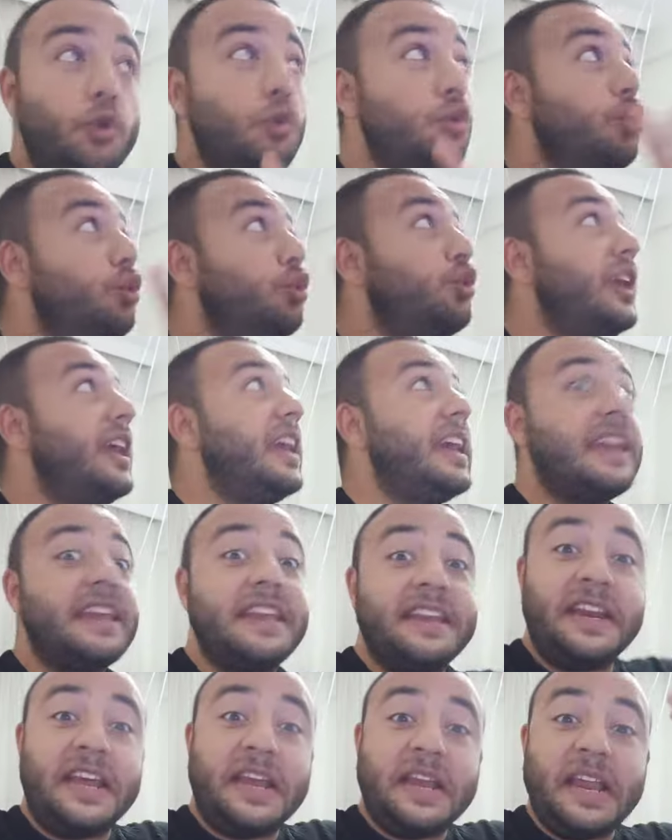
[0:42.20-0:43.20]
ülkeye
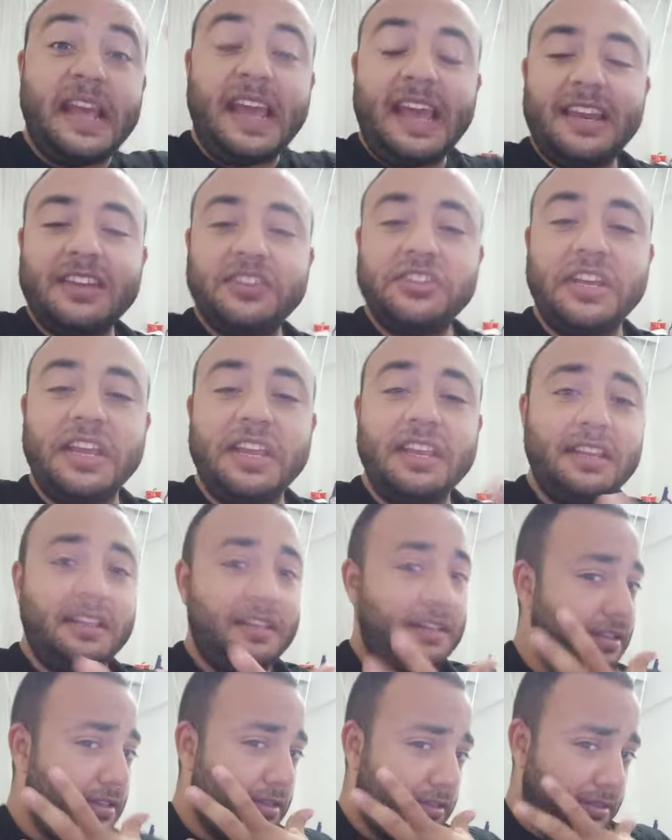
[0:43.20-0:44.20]
giren her şey
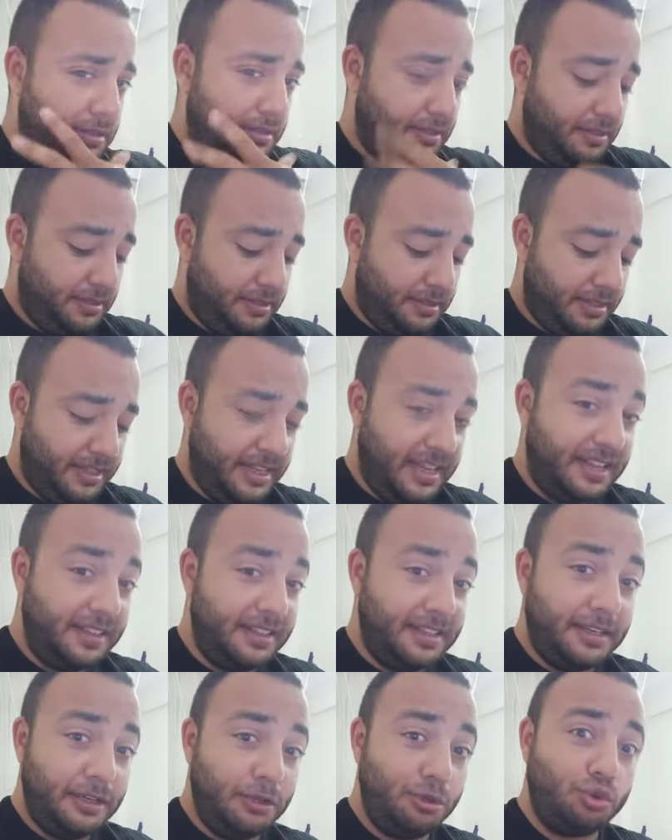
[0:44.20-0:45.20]

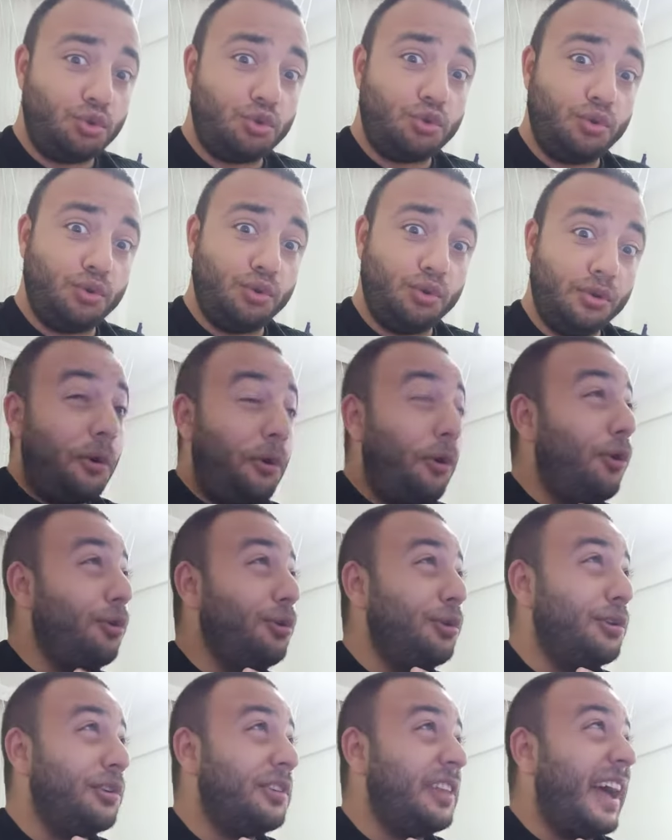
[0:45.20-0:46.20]
kendini düşünüyor.
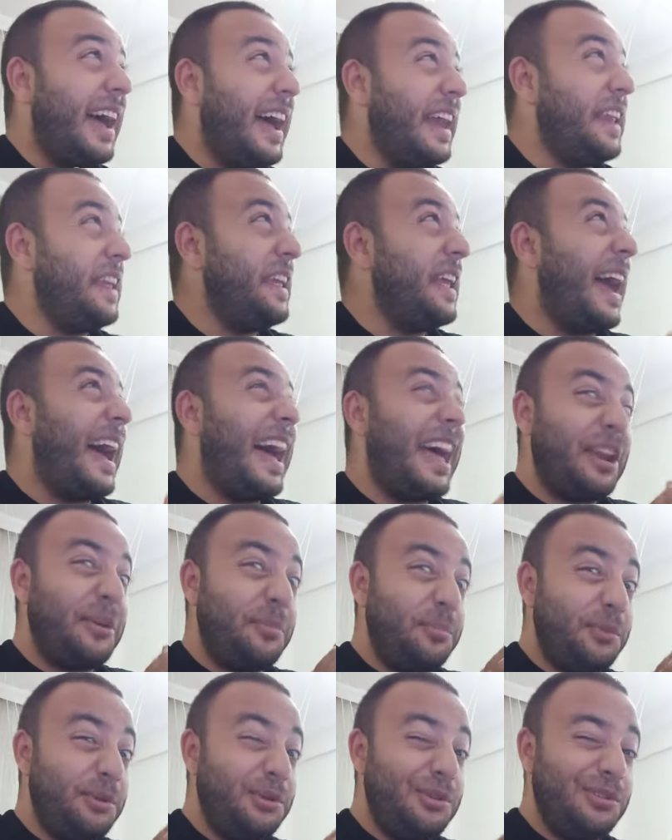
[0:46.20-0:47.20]
Olur da hani
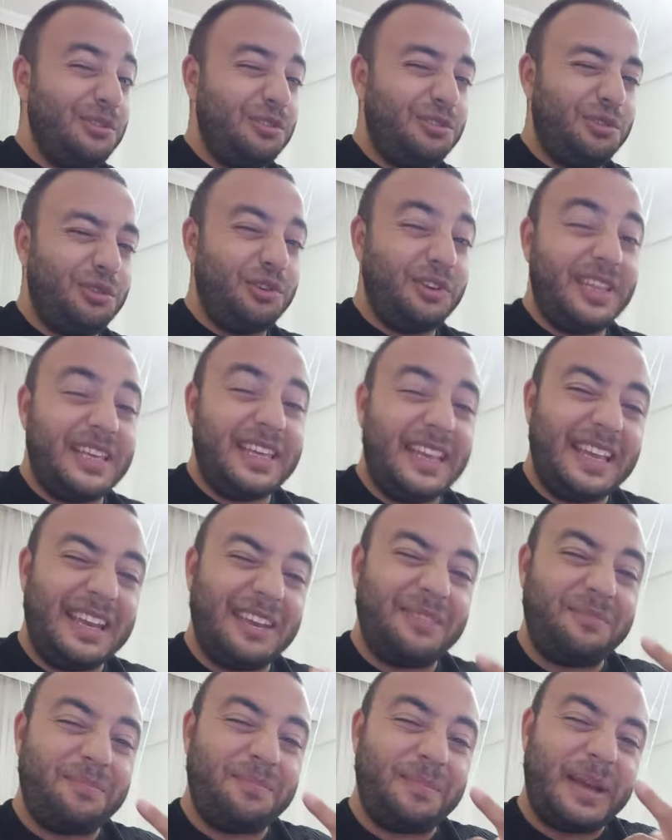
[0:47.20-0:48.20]
yarın bir gün
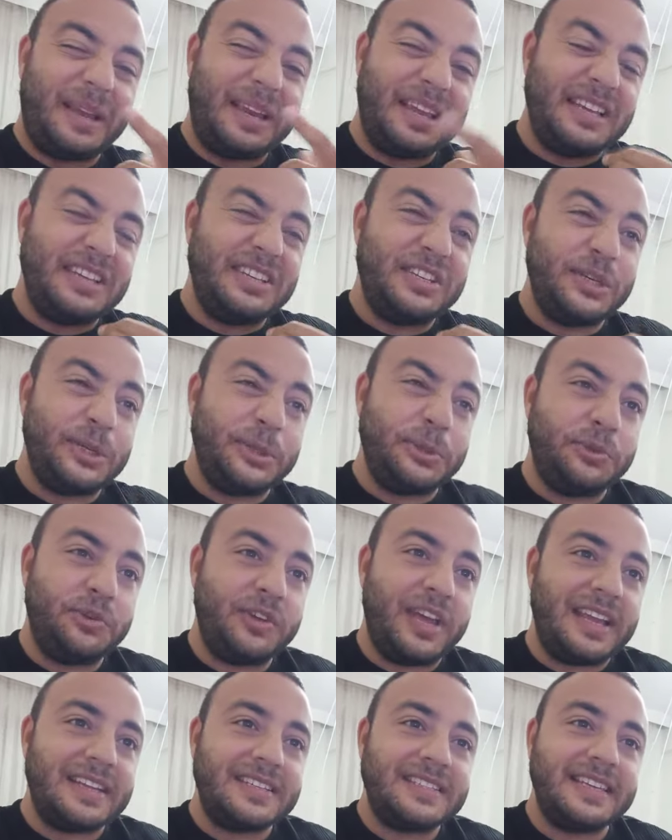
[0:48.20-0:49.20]
Türkiye'nin bana işi
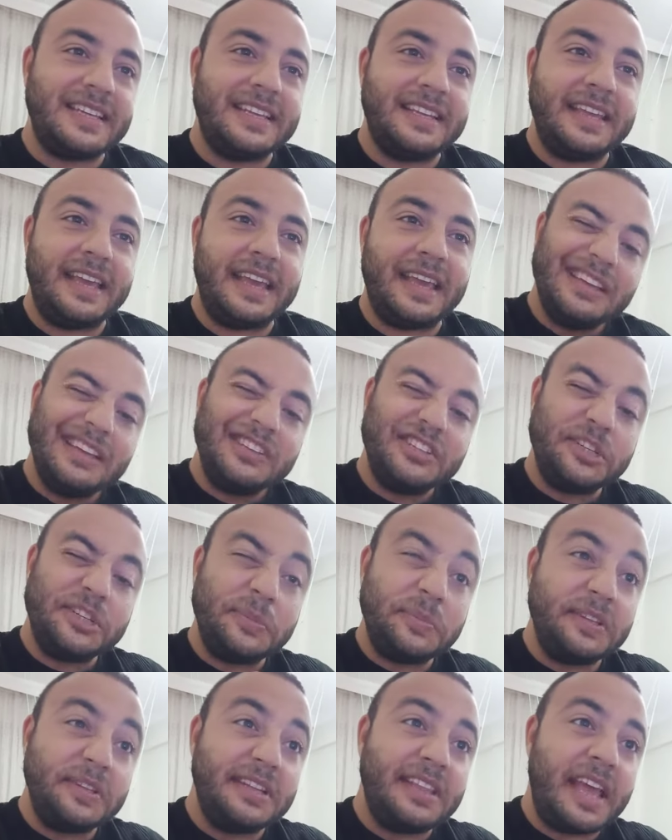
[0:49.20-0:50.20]
düşerse diye
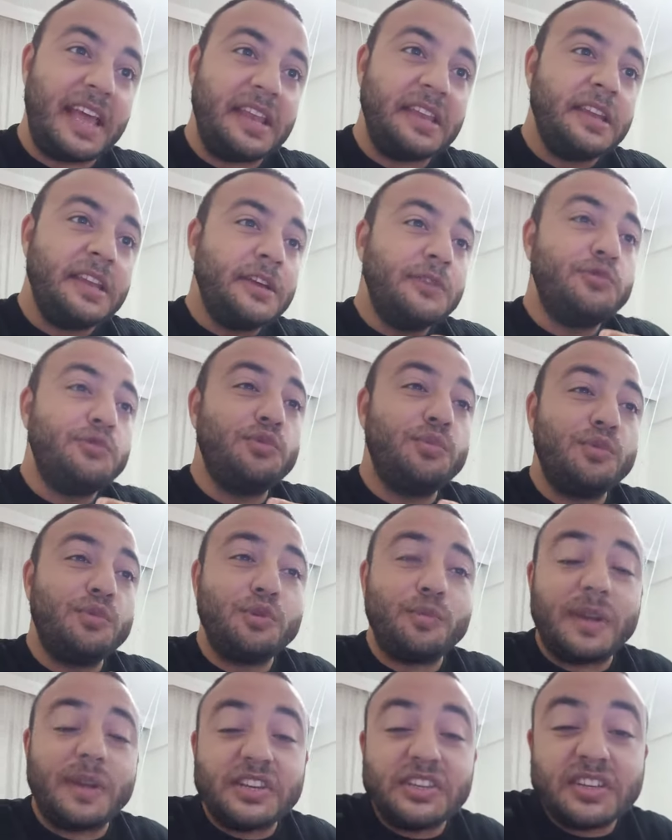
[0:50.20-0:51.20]
şimdiden
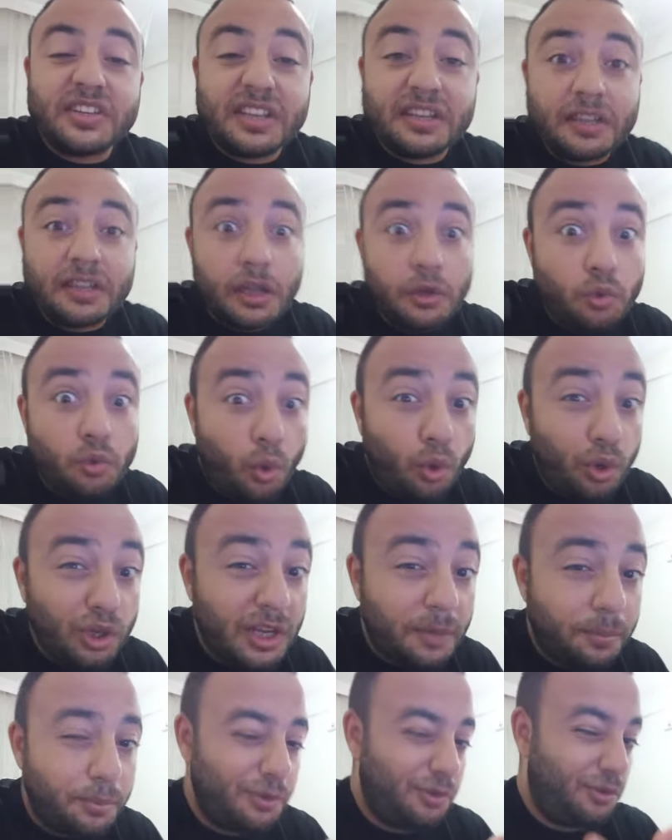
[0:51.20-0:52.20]
Cumhurbaşkanına yol
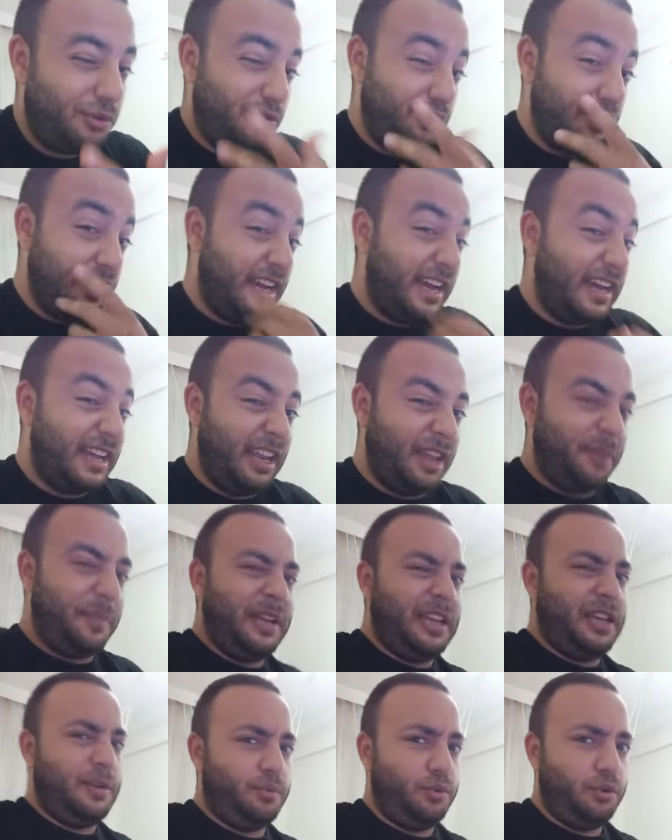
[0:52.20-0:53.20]
yapıyor.
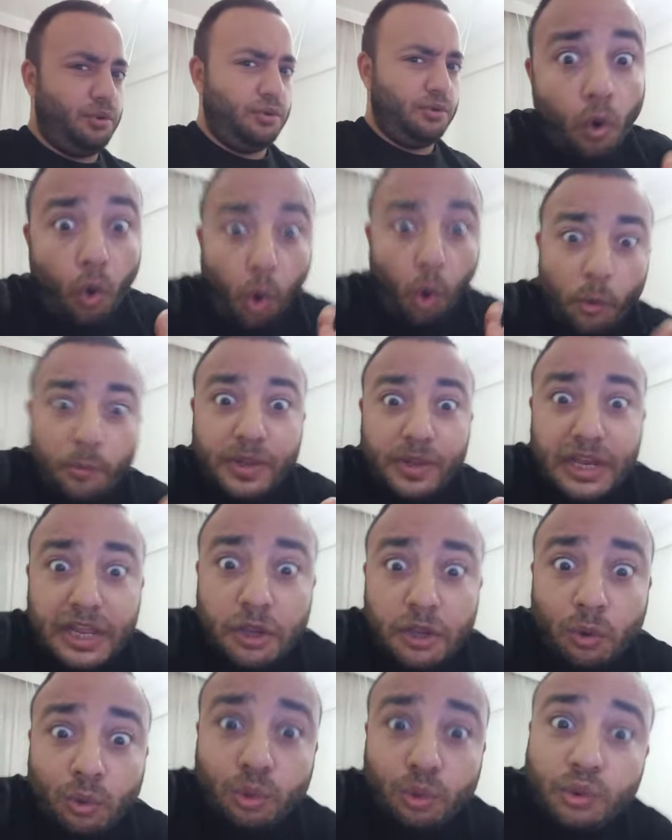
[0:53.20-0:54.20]
Yağlama yapıyor. O
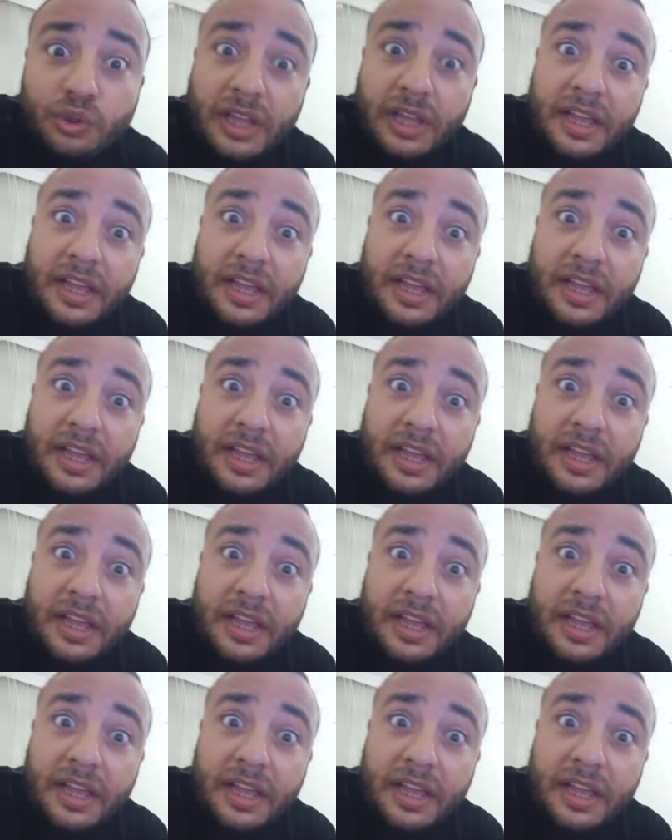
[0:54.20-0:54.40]
bile yolunda